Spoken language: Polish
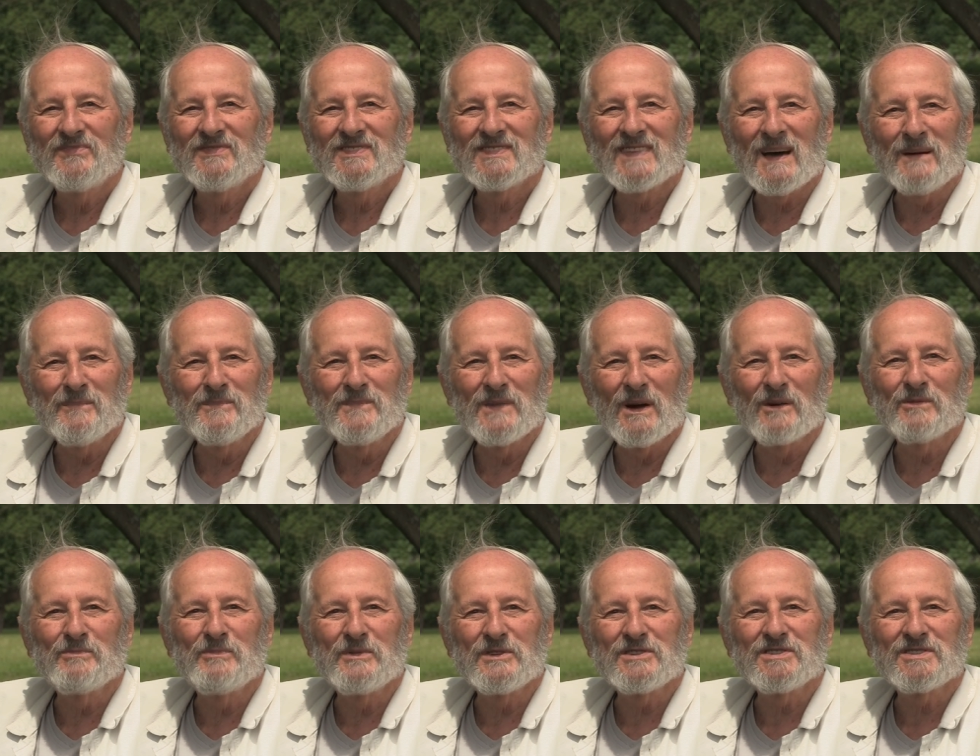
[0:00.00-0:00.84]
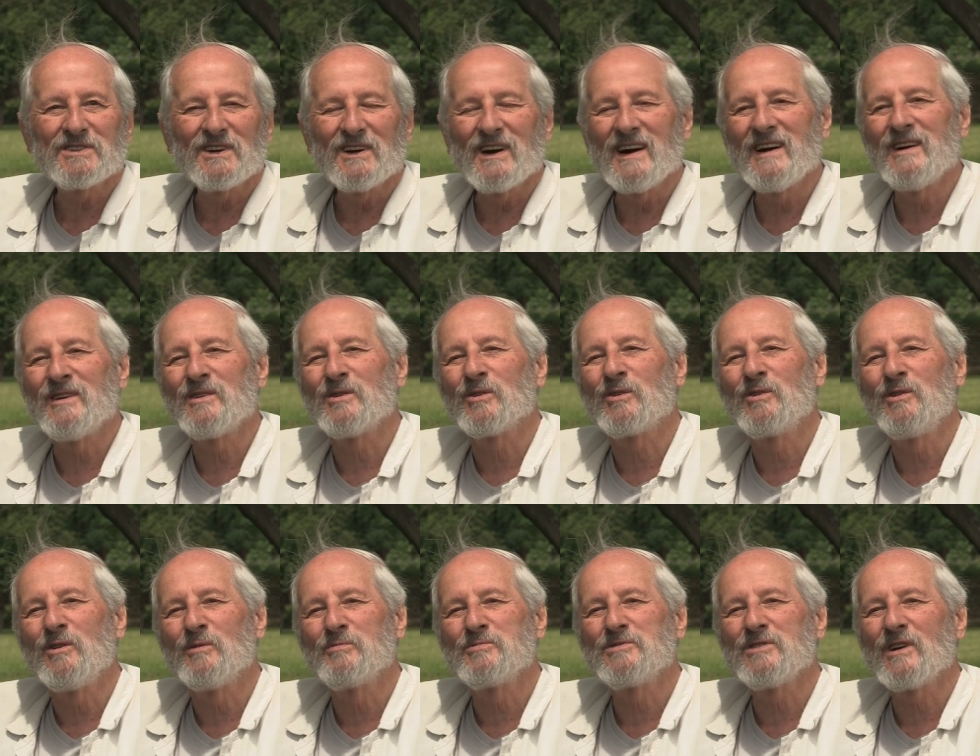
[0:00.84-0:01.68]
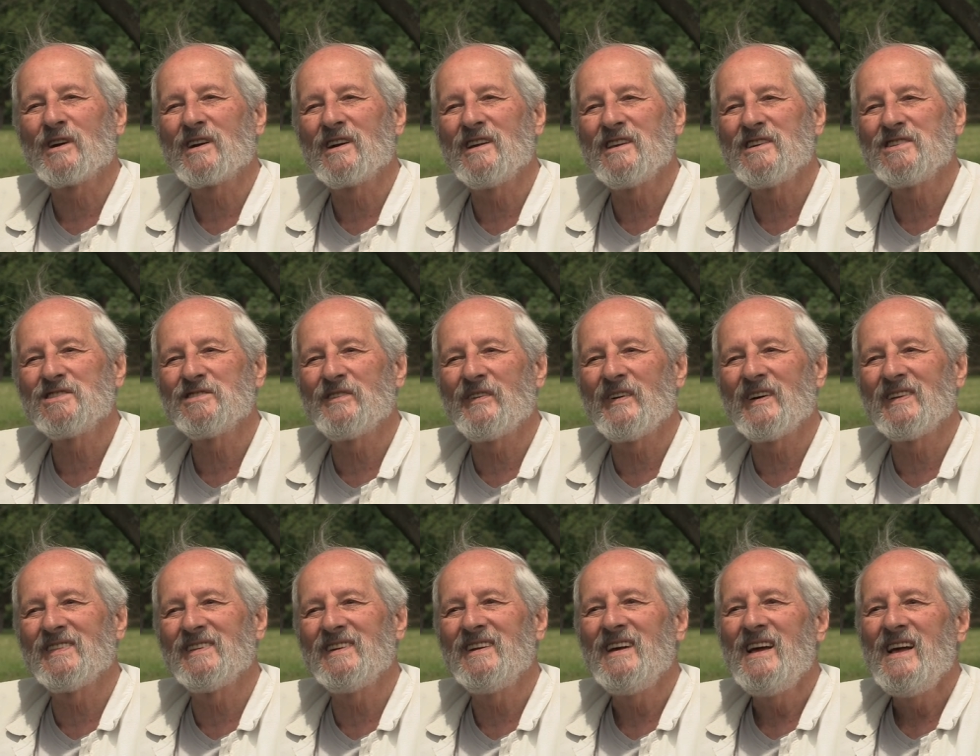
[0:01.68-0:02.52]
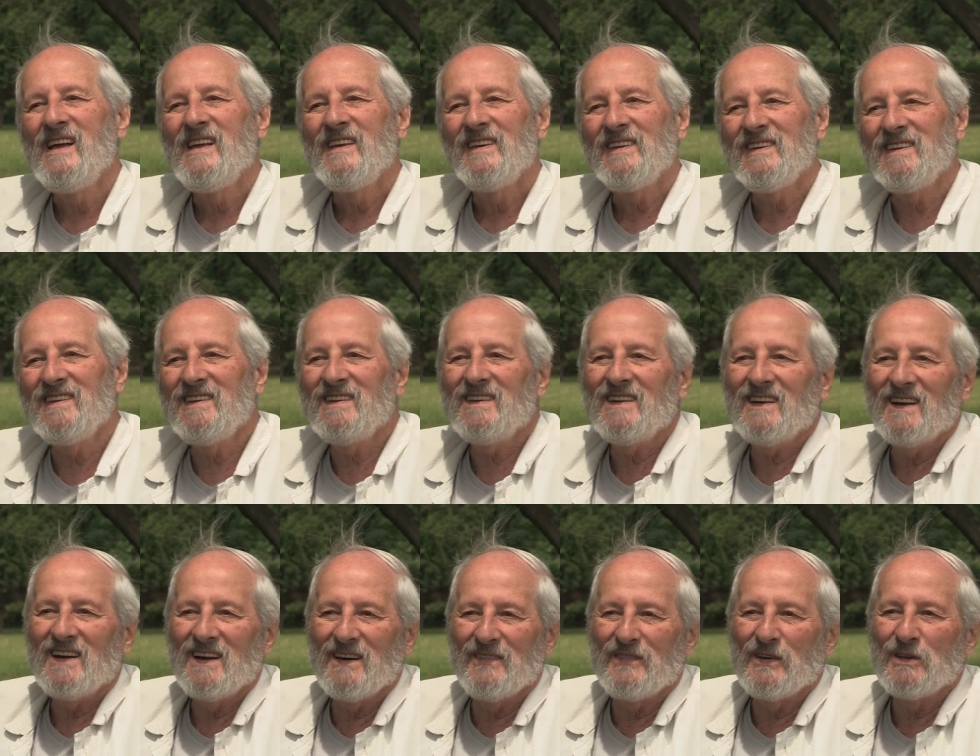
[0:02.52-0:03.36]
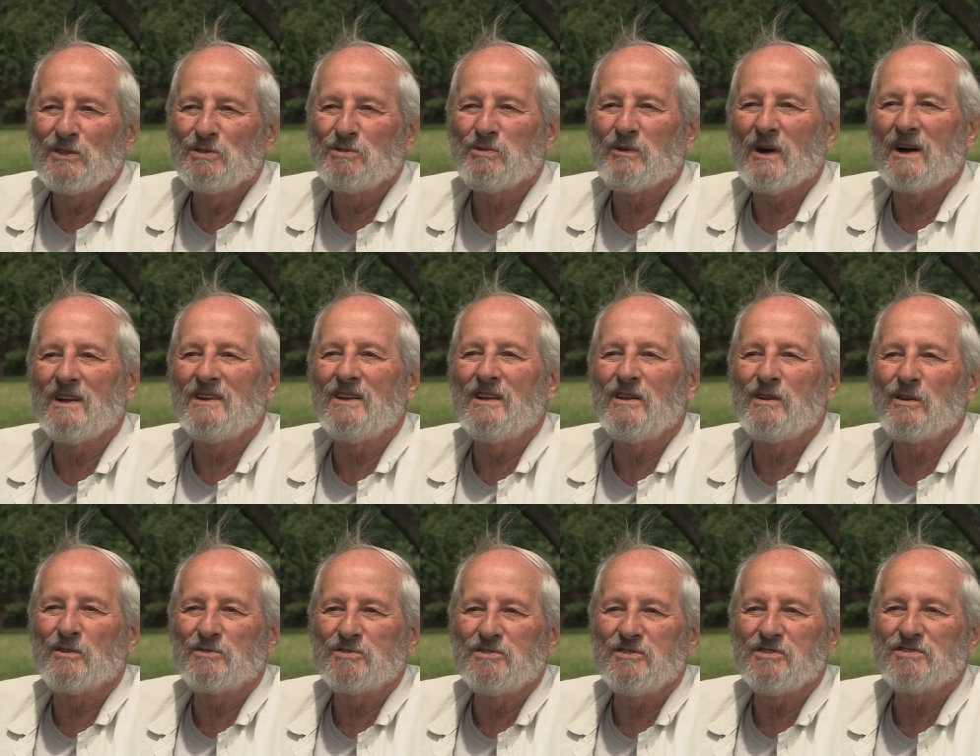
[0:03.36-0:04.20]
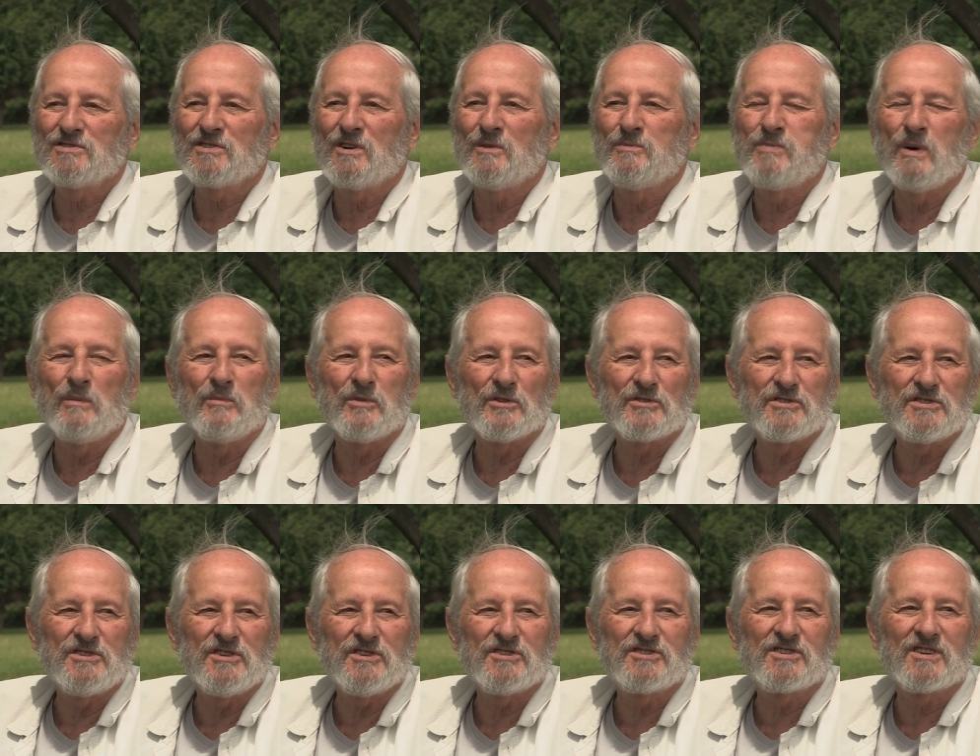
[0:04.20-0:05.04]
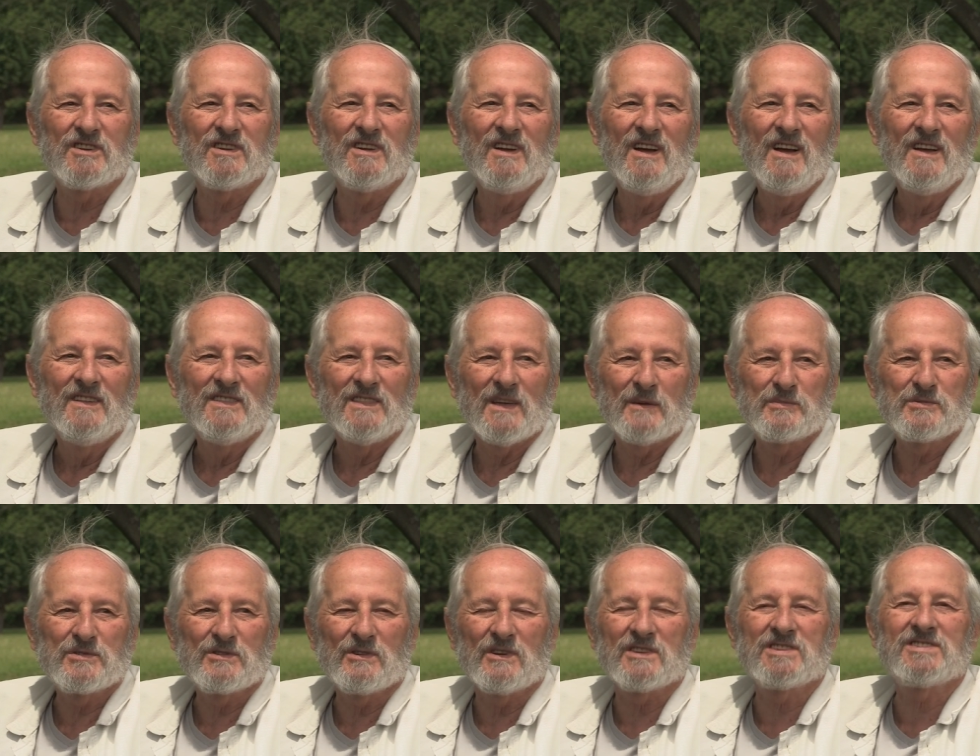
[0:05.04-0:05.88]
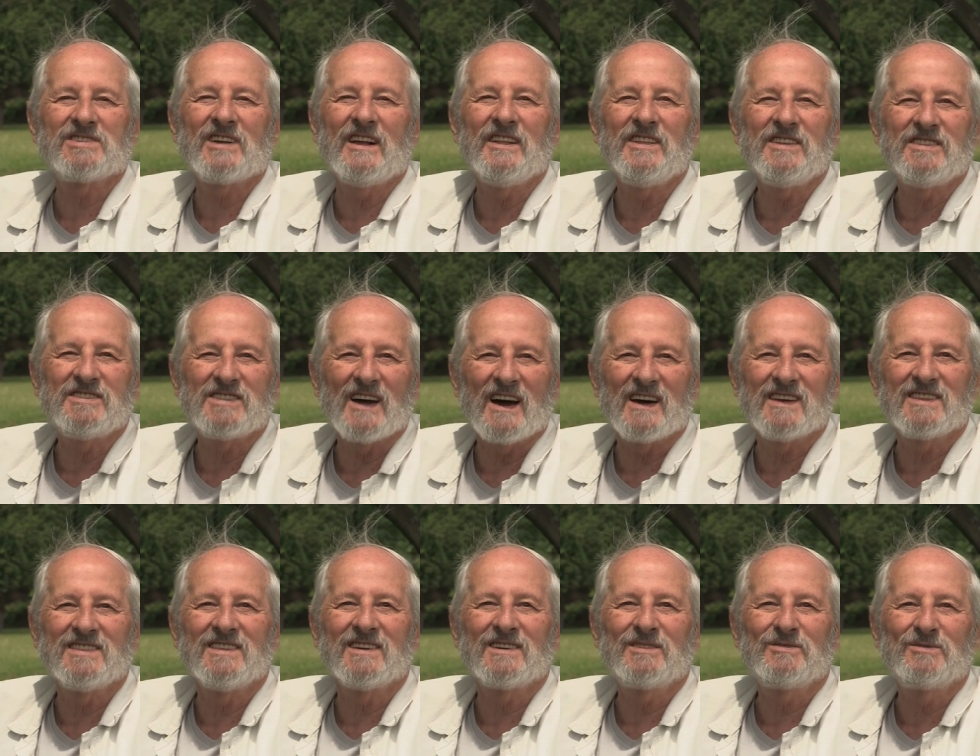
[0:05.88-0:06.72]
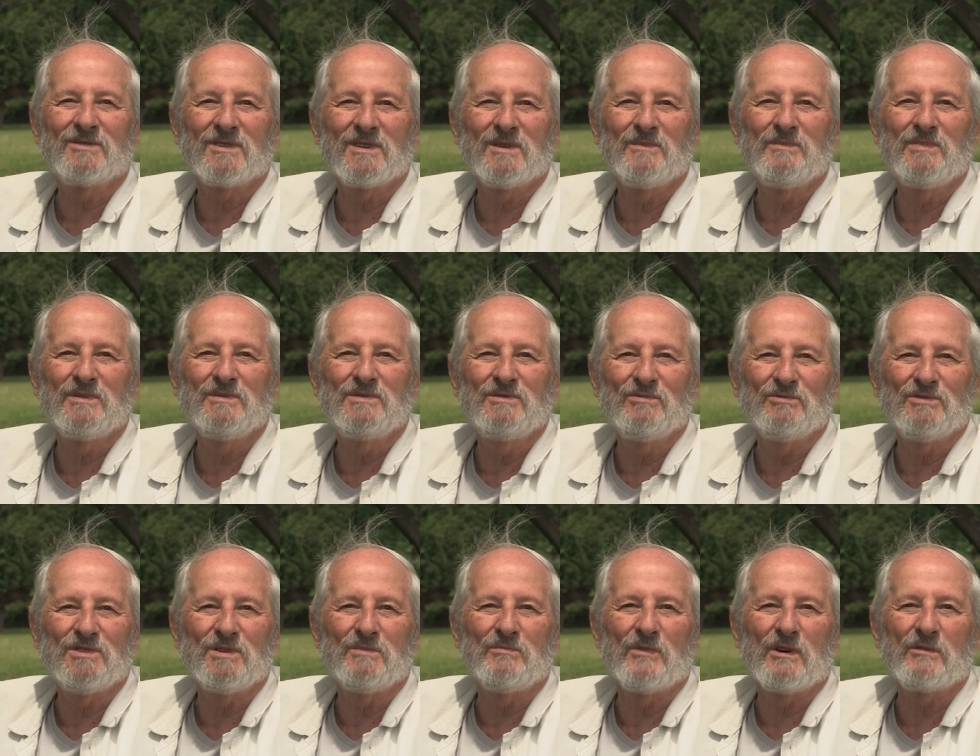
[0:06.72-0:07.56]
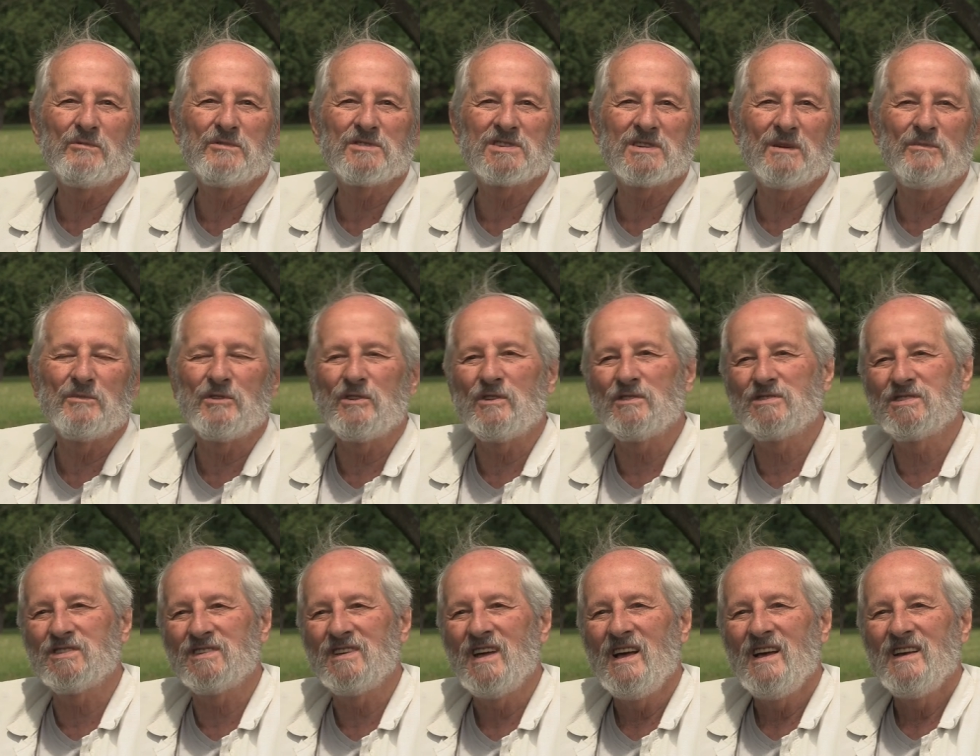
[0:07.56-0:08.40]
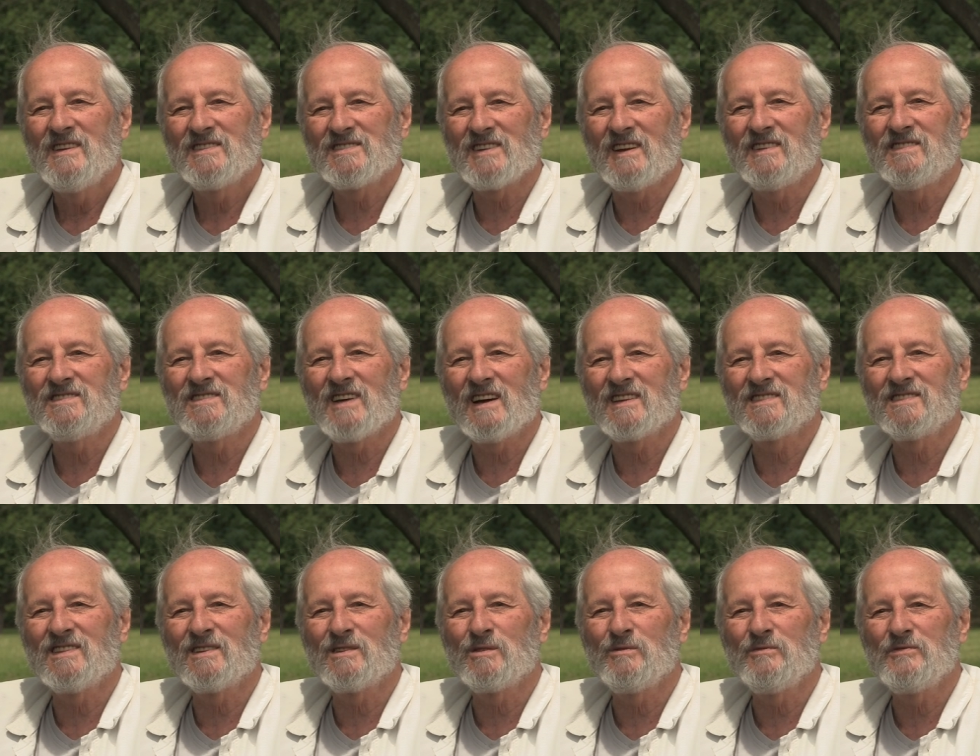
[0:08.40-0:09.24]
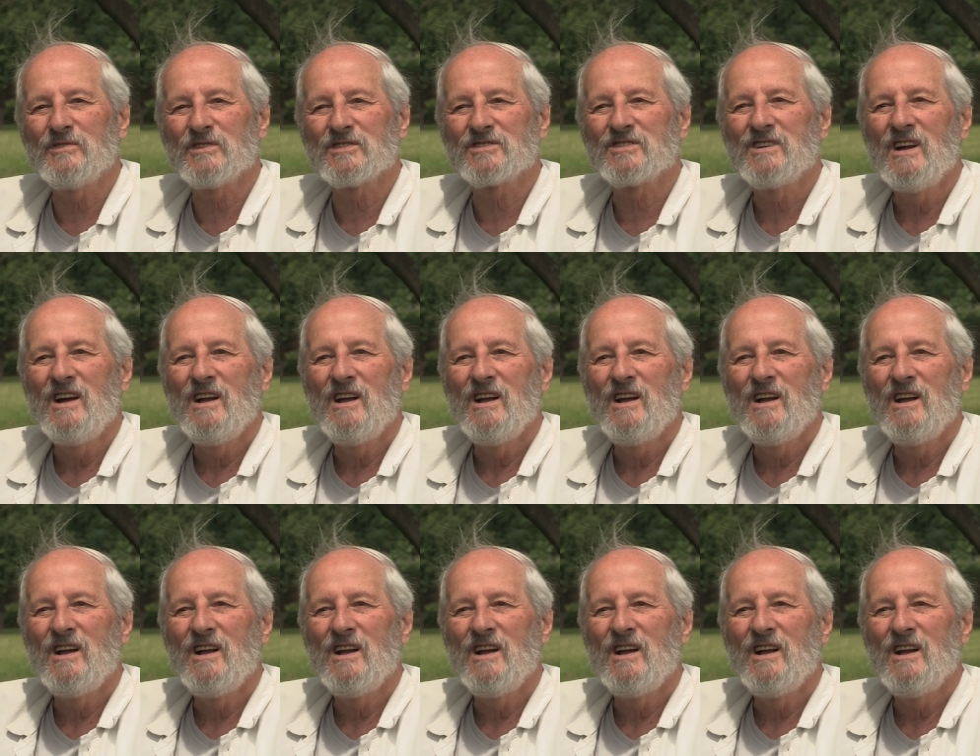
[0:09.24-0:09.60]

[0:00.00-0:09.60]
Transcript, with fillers: Tam miał być aeroklub zlokalizowany i ewentualne lotnisko pomocnicze, na przykład sanitarne, które by tutaj mogły samoloty sanitarne również